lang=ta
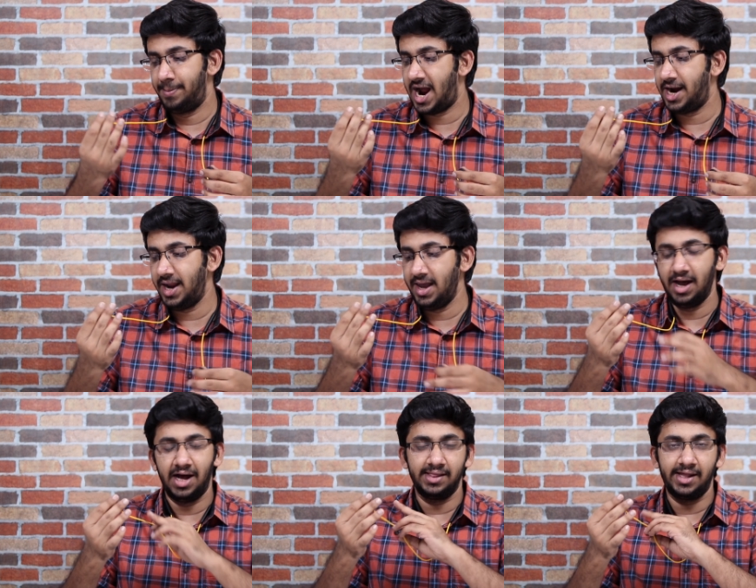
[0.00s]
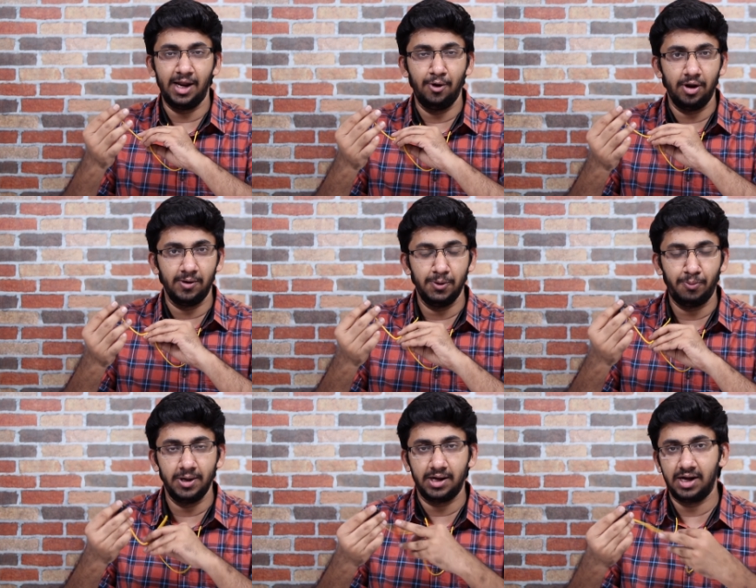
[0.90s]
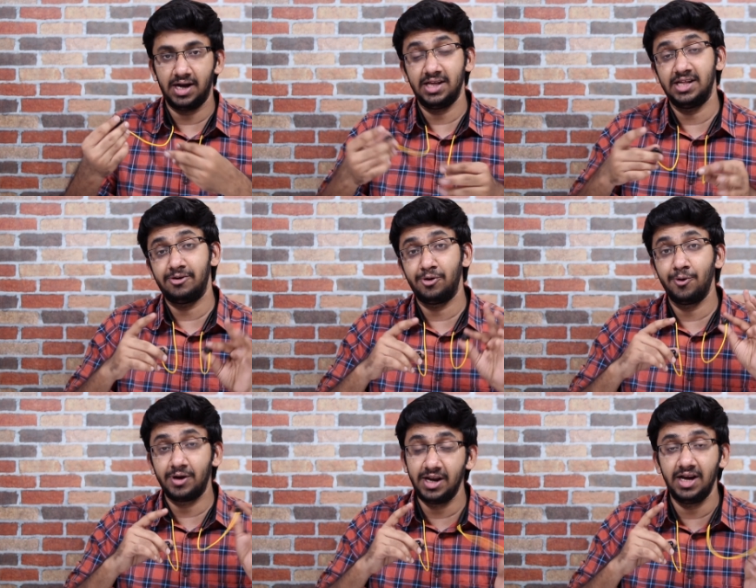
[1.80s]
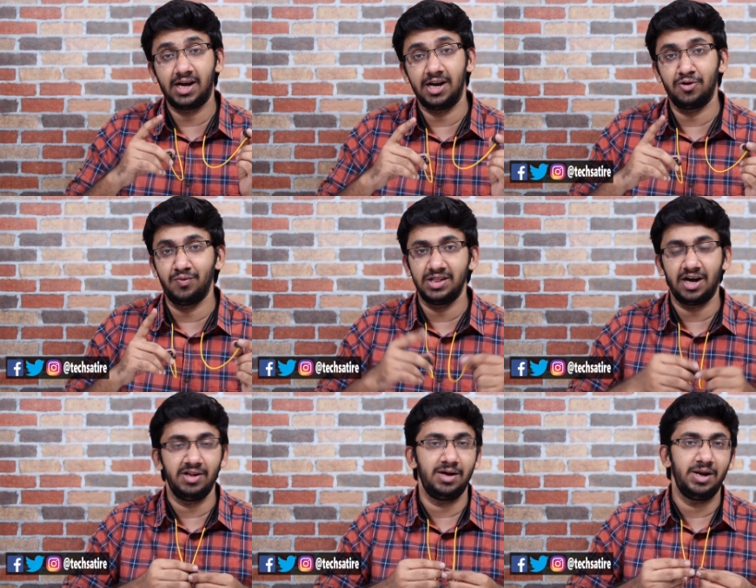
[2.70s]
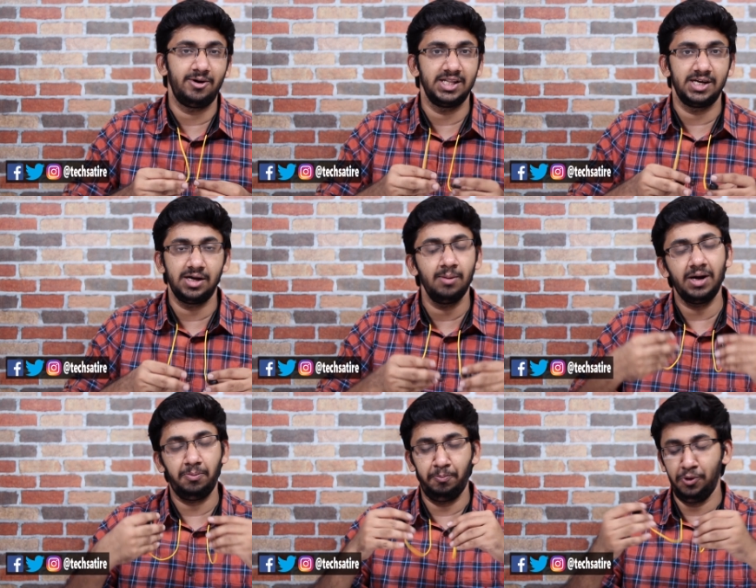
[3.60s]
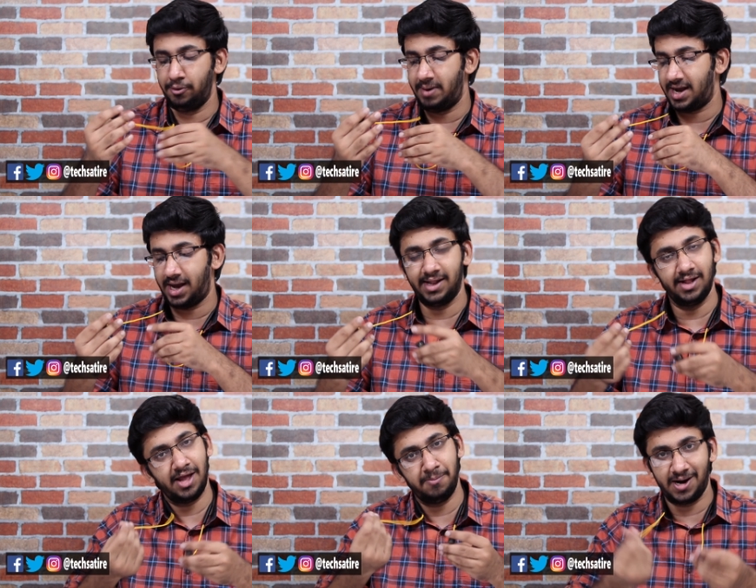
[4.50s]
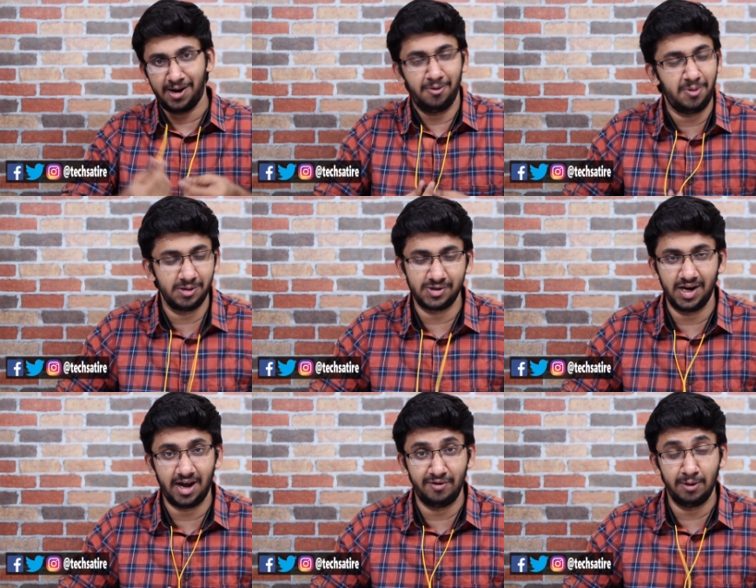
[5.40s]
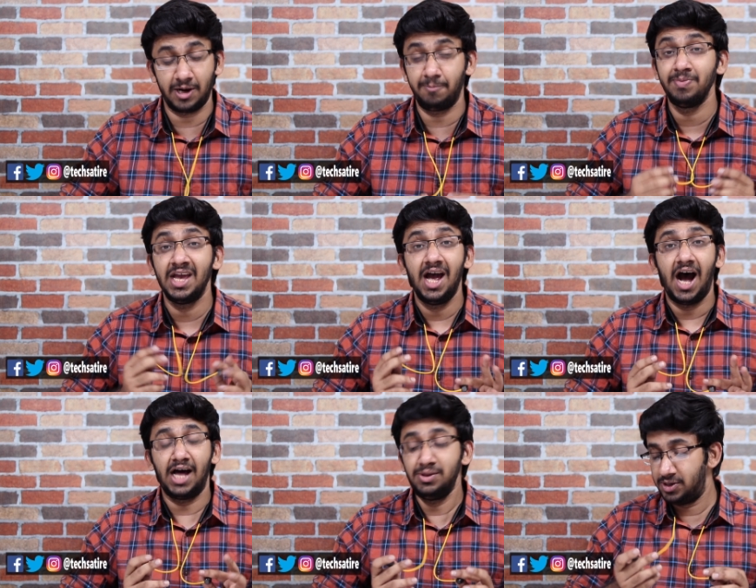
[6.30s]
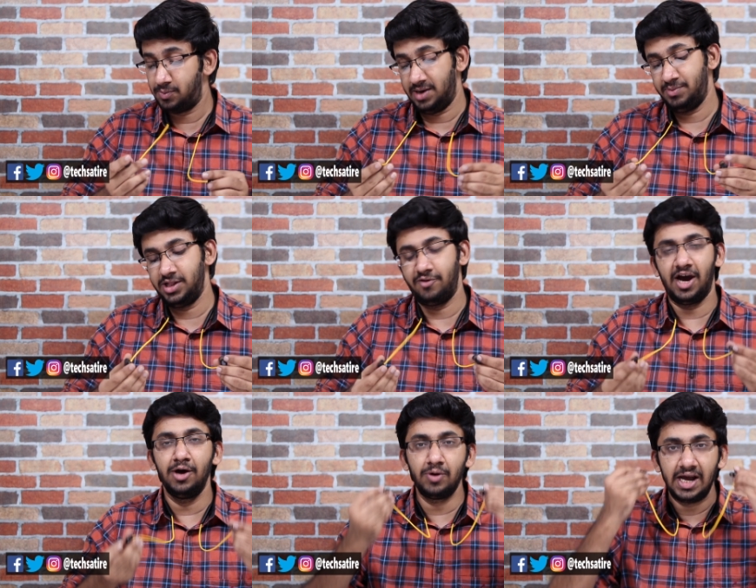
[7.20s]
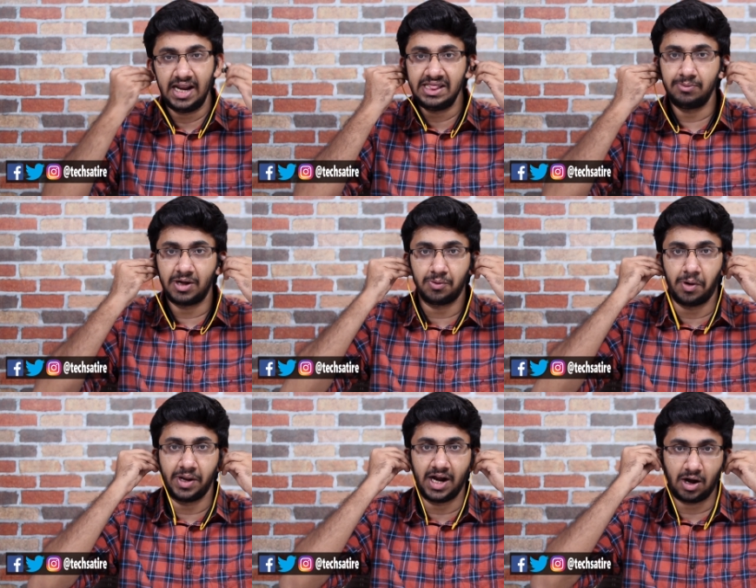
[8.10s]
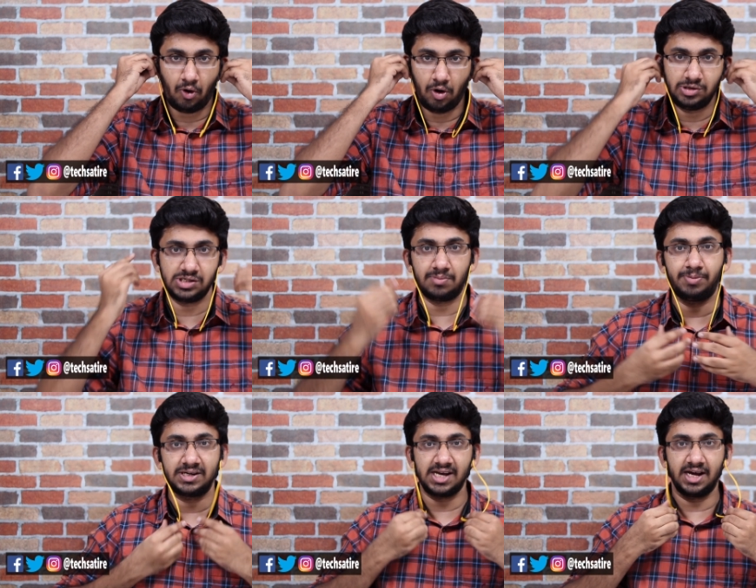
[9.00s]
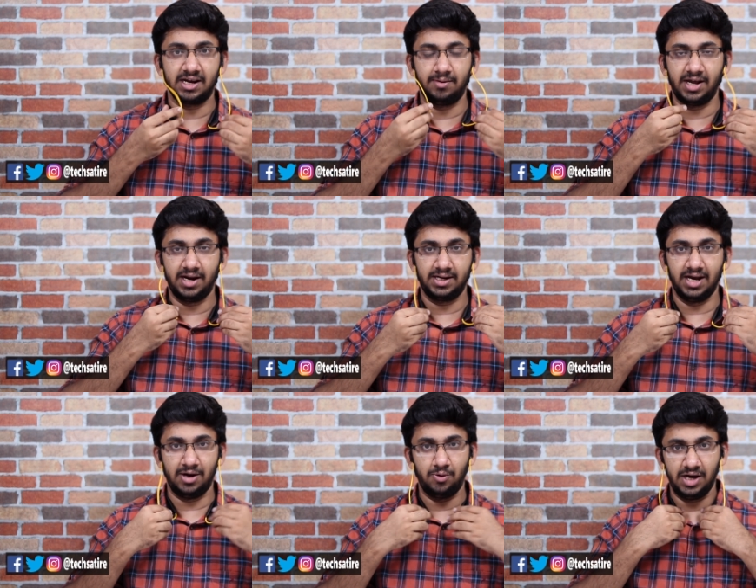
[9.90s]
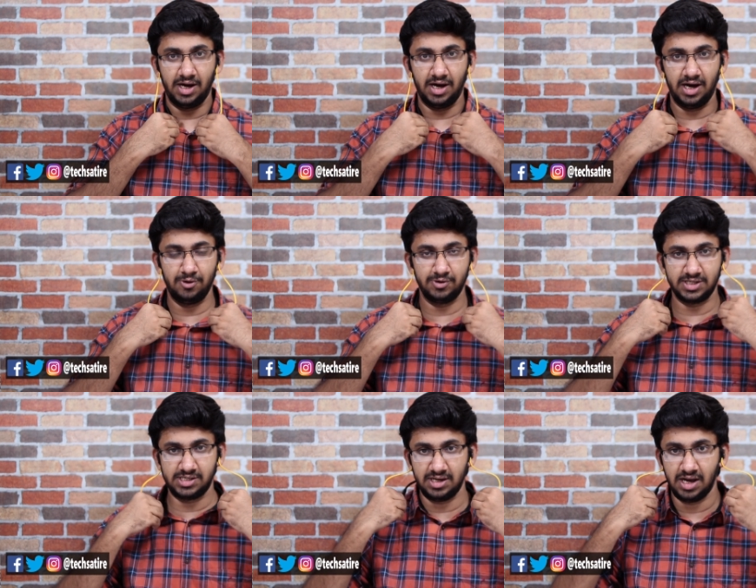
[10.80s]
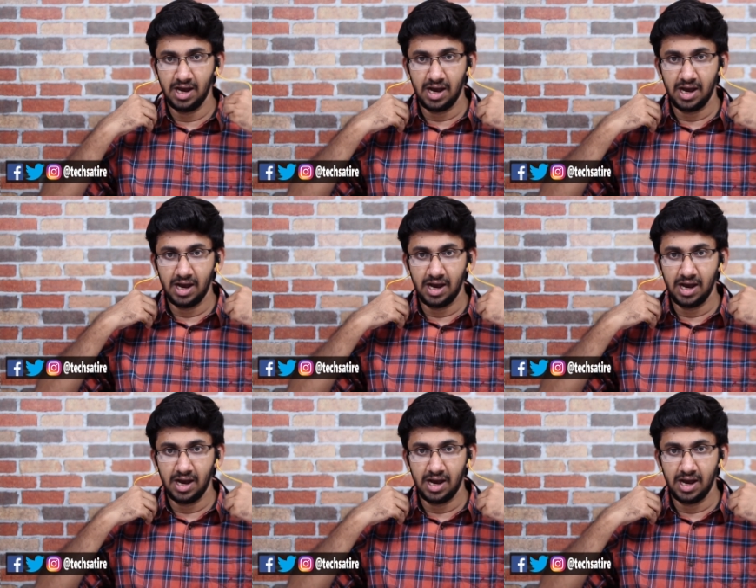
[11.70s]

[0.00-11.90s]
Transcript: பிராண்டிங் அந்த எல்லோவில் வந்து போயிருக்காங்க இதை தவிர ஒரு க்ரீன் கலரும் வந்து அவைலபிளாக வந்துருக்கு பட் பியூர் பிளாக்காக இருந்திருந்தால் பெட்டர் ஆகும் அப்படின்னு சொல்லி நான் ஃபீல் பண்ணேன் அது மட்டும் இல்லாமல் இந்த வயருடைய லென்த் பார்த்தோம் அப்படின்னா கொஞ்சம் பெருசாக இருக்கிற மாதிரி இருக்குது என்னுடைய யூசேஜுக்கு